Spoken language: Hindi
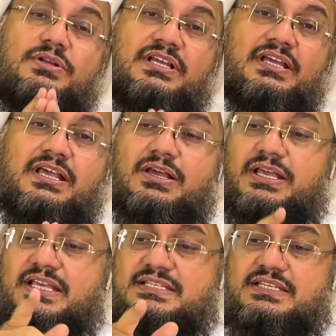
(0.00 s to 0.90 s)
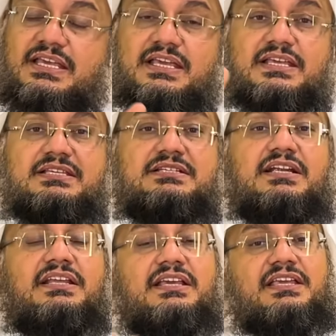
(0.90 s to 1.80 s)
ने इसकी
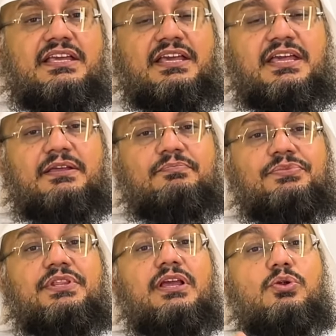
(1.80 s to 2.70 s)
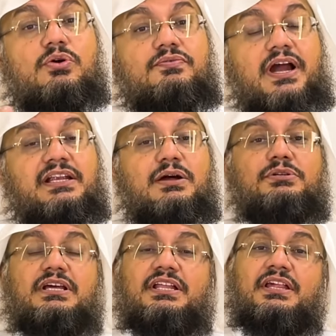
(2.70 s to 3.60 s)
स्टडी किए हैं ये लोग फाइंड
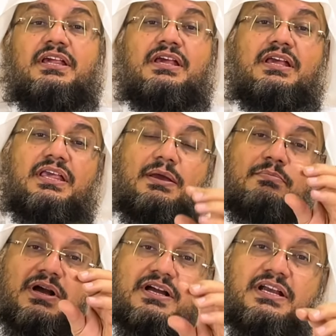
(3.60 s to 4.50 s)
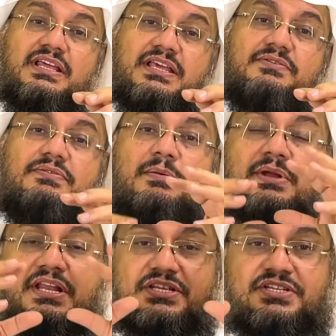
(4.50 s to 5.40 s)
आउट करें कि मखड़ी की
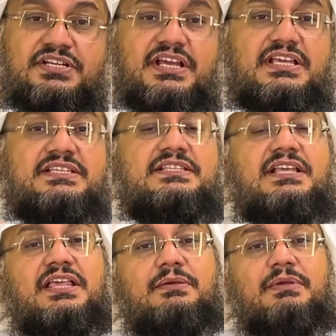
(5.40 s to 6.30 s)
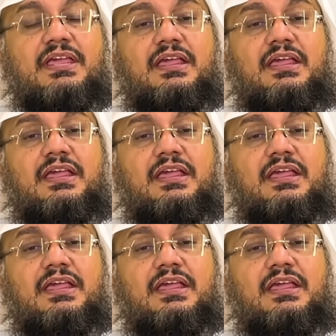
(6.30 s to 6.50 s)
फैमिली जीने की ज़िंदगी में